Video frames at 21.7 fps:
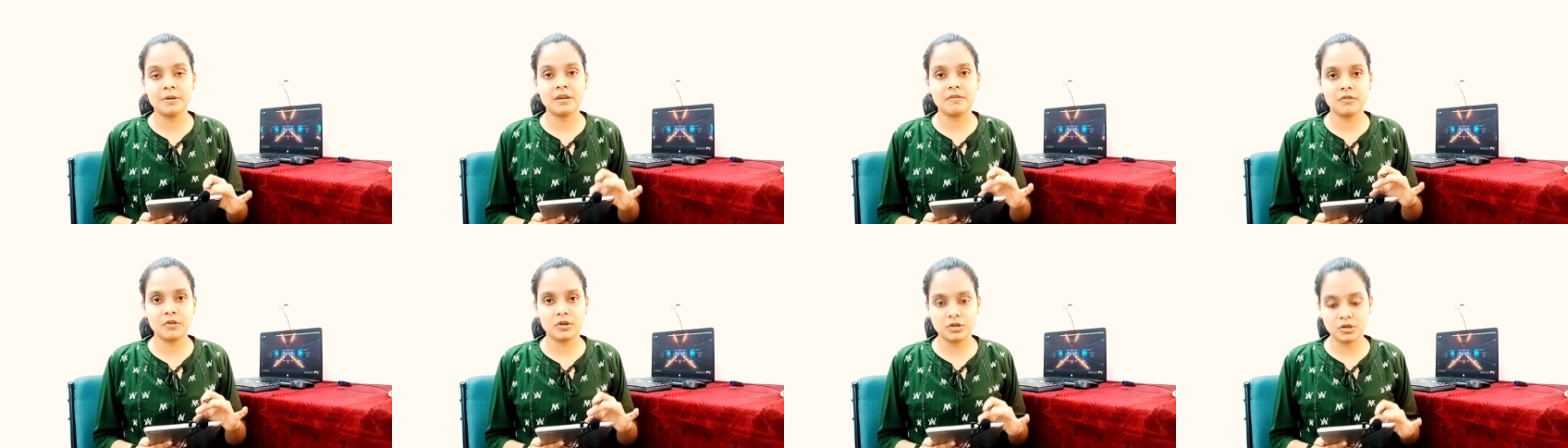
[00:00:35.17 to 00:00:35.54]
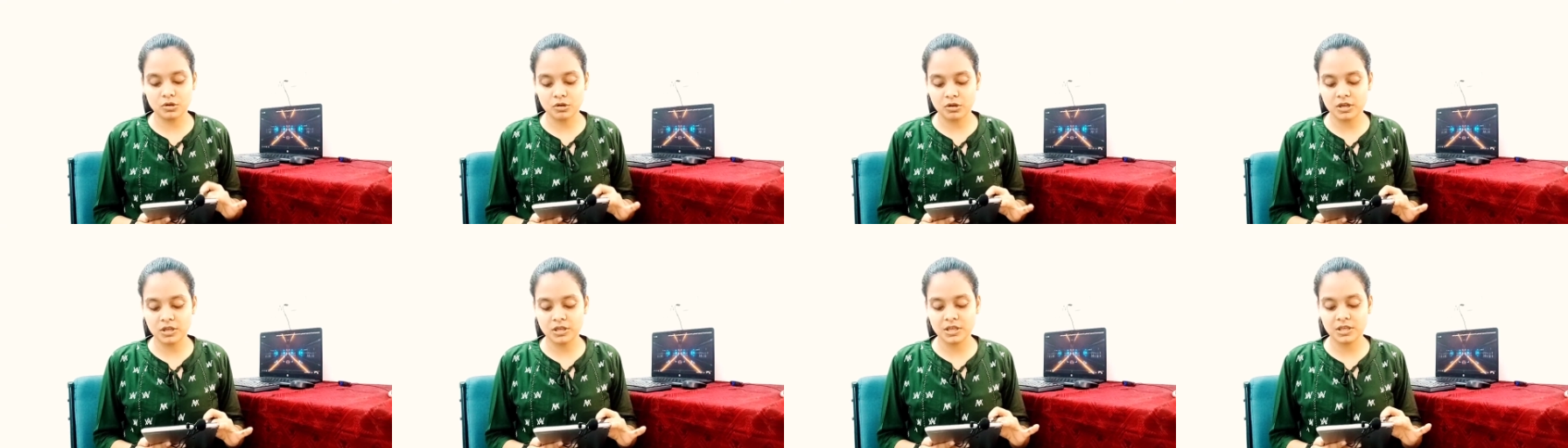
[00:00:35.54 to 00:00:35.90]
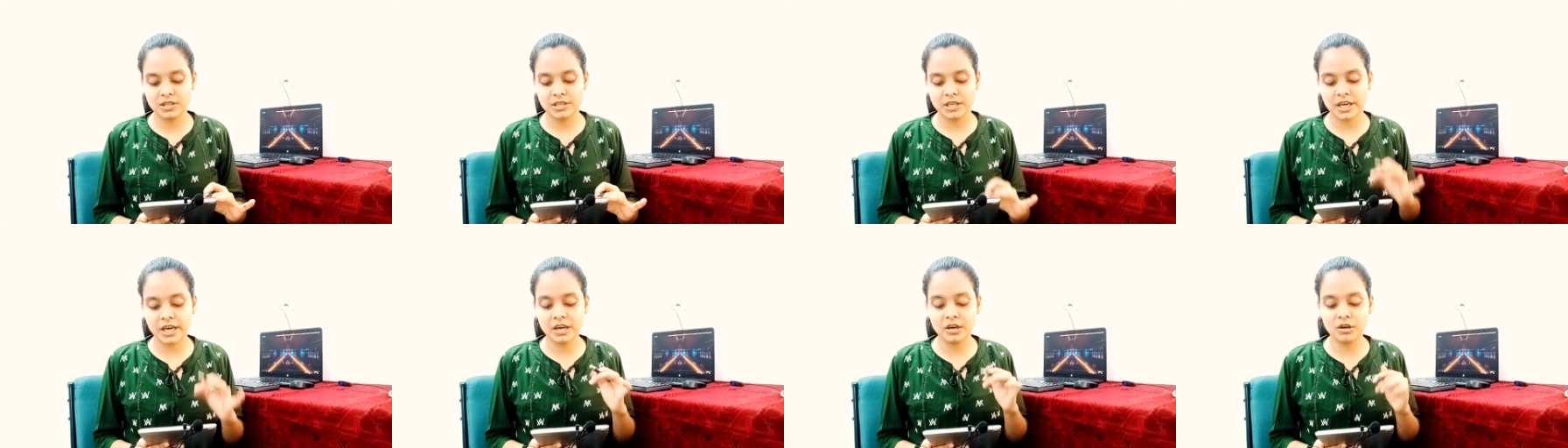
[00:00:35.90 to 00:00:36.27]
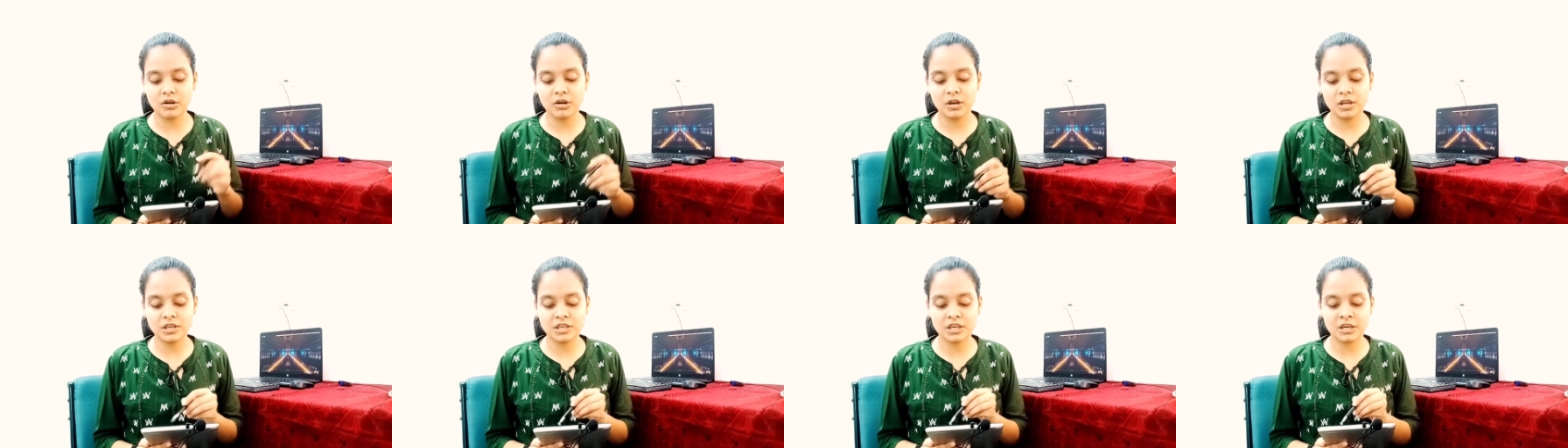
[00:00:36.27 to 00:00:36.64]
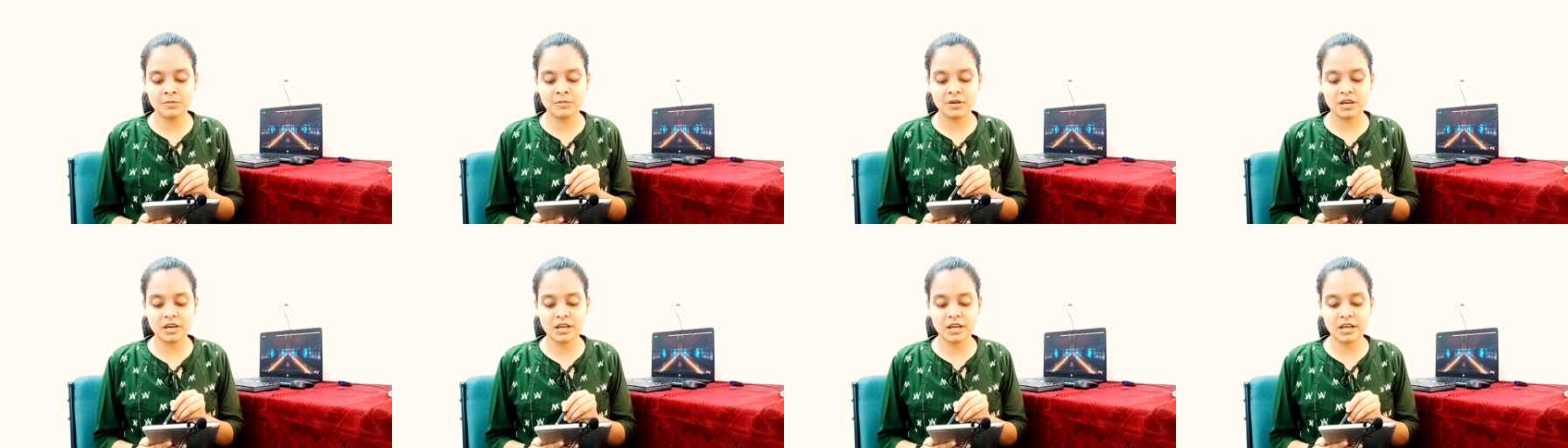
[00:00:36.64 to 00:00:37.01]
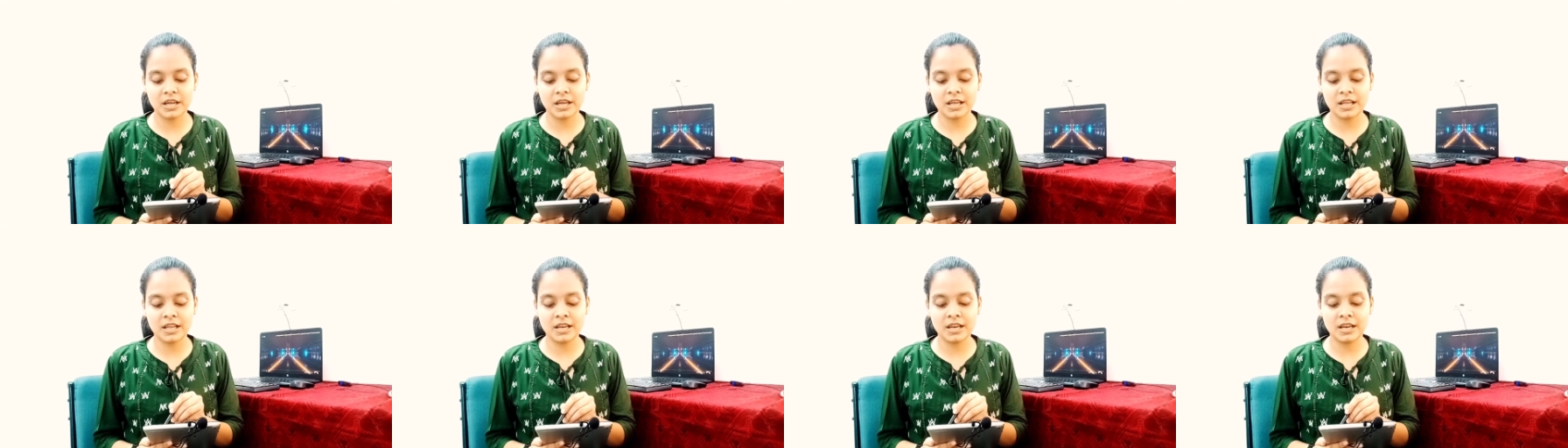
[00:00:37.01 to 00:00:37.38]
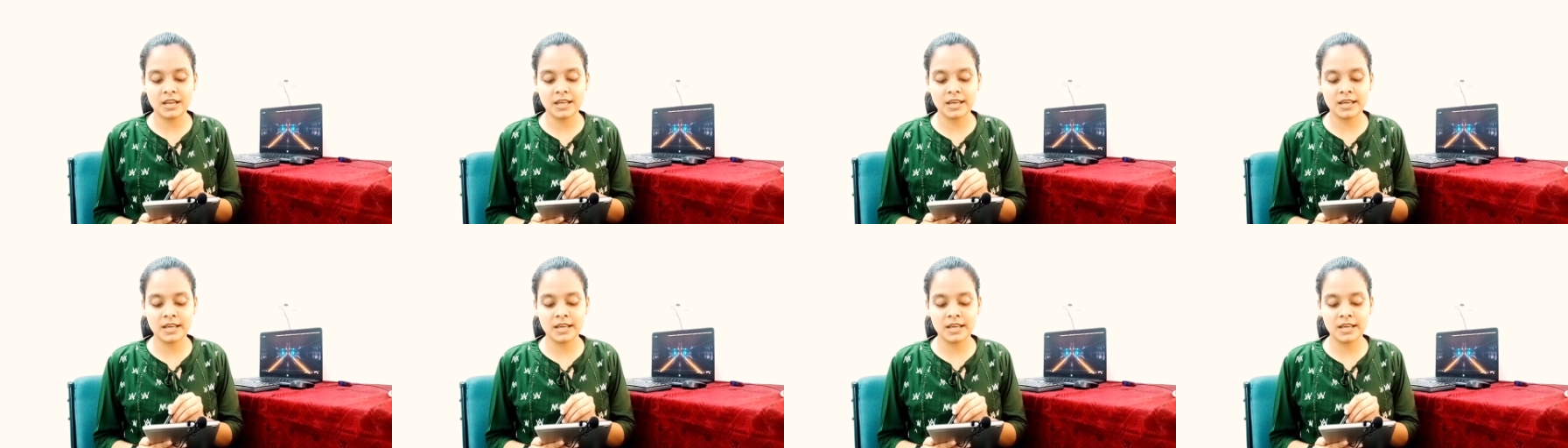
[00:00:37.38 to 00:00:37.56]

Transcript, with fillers: हमारा फर्स्ट कॉलेज है सेकेंड कॉलेज है हमारा एल